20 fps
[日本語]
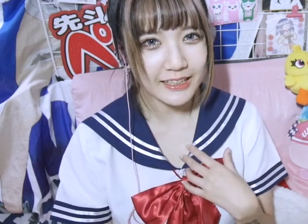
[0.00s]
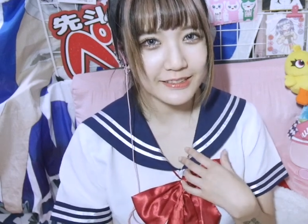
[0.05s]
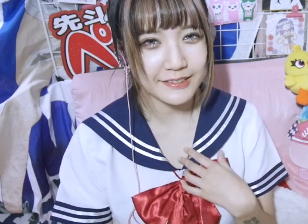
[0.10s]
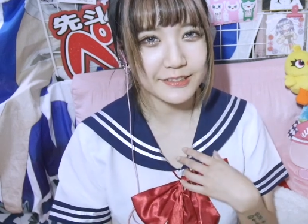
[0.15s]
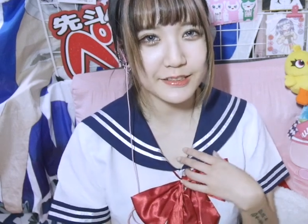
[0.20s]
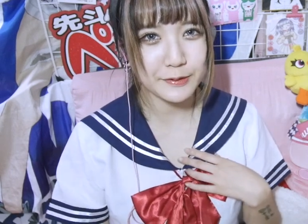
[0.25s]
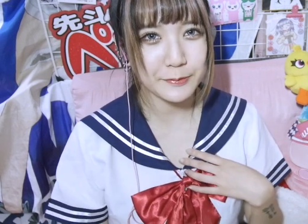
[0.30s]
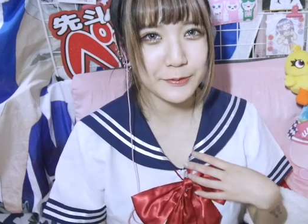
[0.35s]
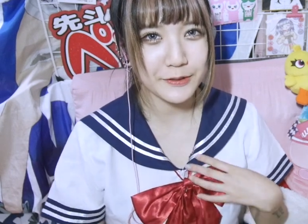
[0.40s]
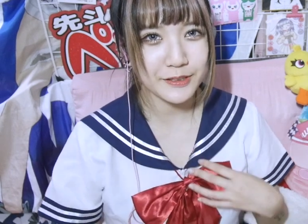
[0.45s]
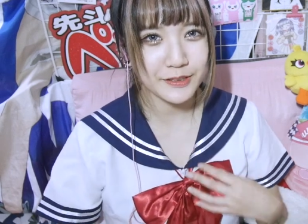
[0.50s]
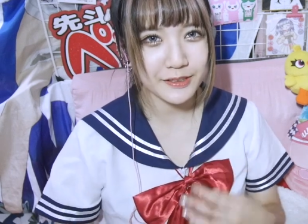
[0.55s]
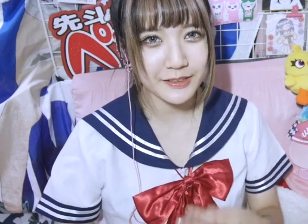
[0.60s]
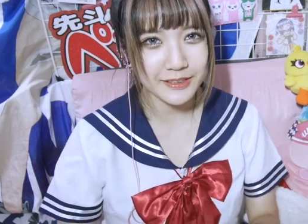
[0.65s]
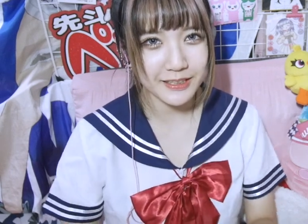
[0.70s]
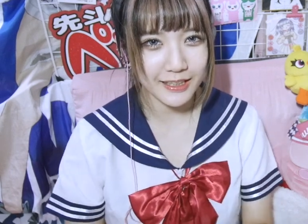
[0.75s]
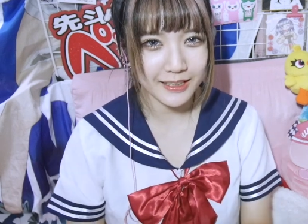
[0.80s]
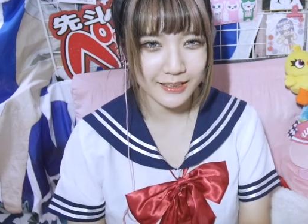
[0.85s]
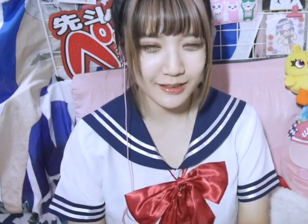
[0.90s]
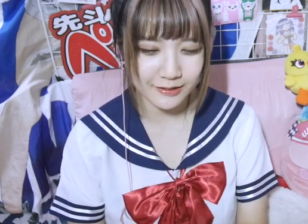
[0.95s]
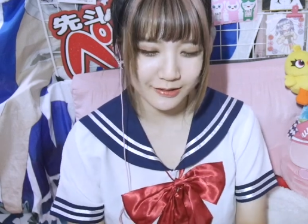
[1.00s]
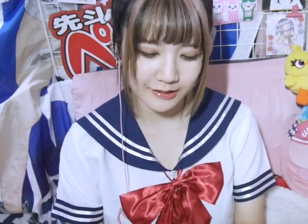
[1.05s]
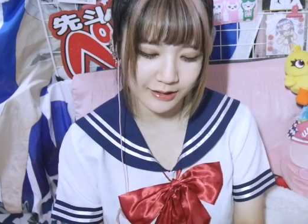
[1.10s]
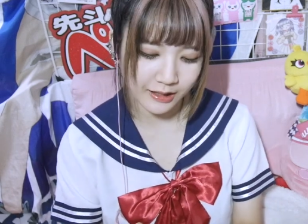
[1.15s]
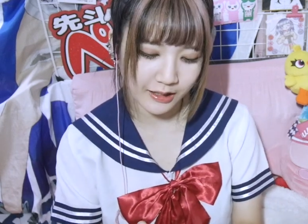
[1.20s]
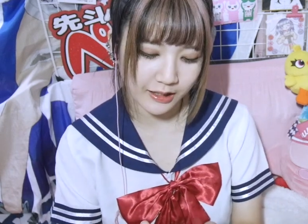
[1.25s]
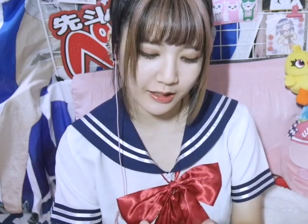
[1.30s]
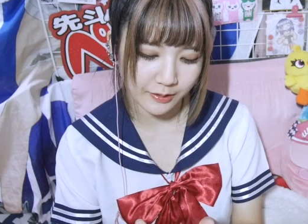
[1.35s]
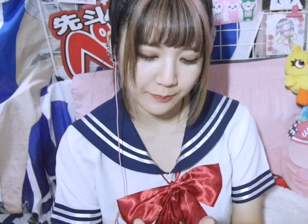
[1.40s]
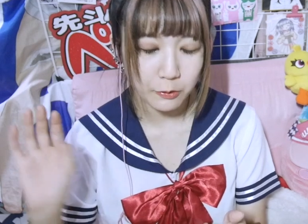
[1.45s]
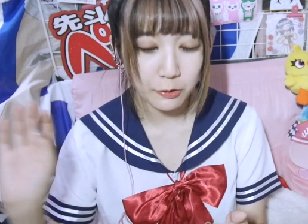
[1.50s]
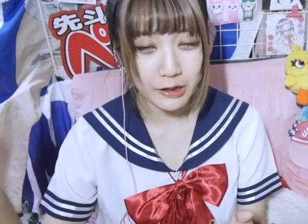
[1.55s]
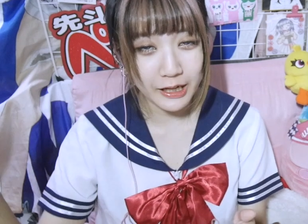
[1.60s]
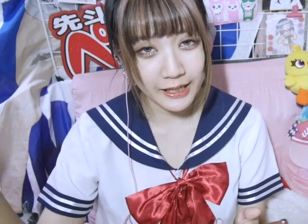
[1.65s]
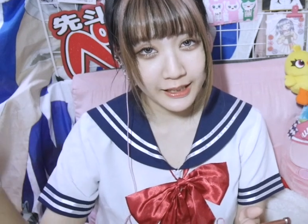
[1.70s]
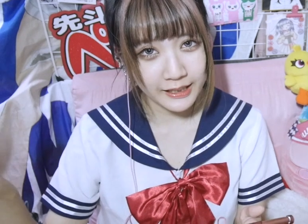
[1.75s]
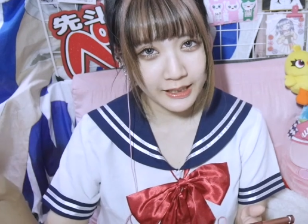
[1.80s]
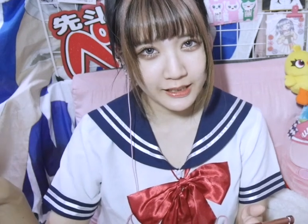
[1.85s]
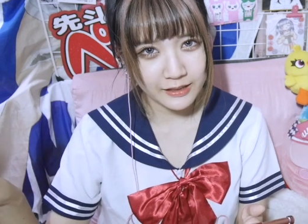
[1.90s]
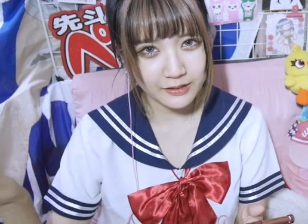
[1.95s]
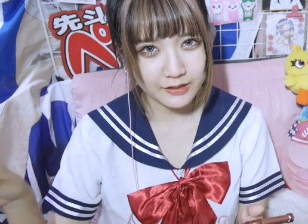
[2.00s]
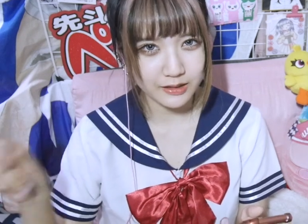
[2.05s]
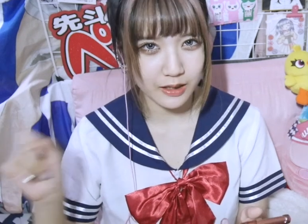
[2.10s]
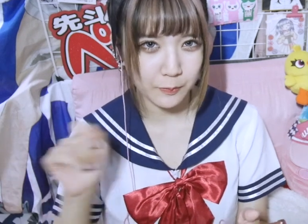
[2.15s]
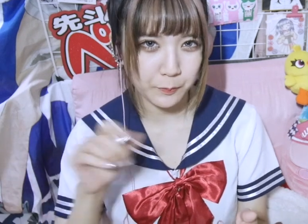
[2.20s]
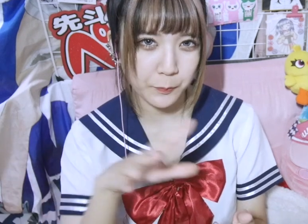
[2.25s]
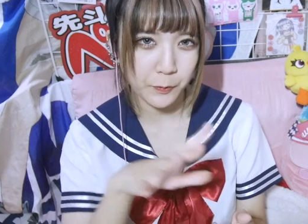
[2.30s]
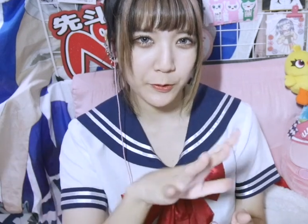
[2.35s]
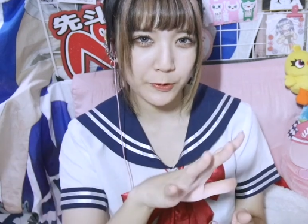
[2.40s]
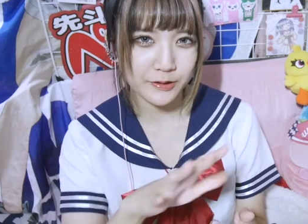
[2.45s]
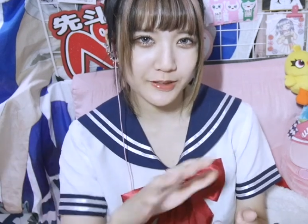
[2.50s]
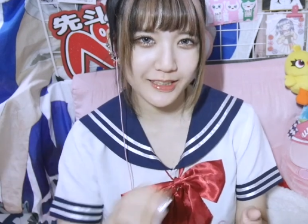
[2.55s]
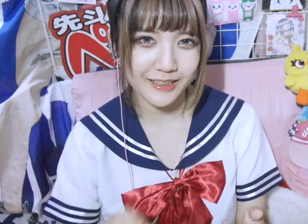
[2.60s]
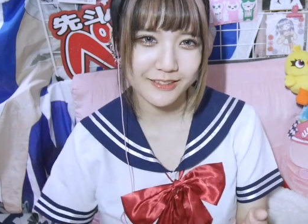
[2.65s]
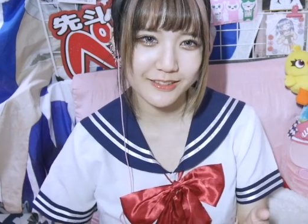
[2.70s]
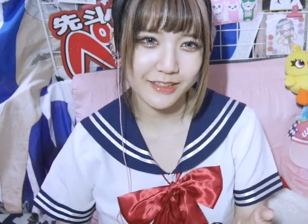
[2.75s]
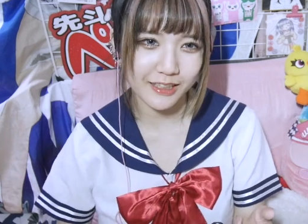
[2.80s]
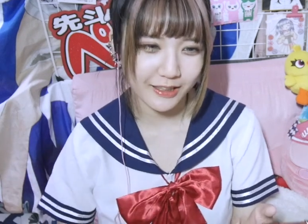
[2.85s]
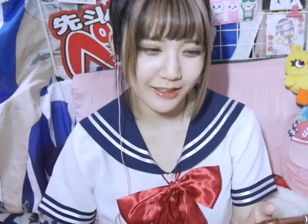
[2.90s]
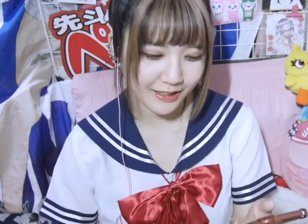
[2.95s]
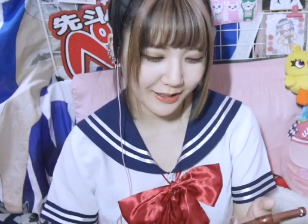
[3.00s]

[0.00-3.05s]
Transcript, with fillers: で自分の性格が俺で行くか僕で行くか。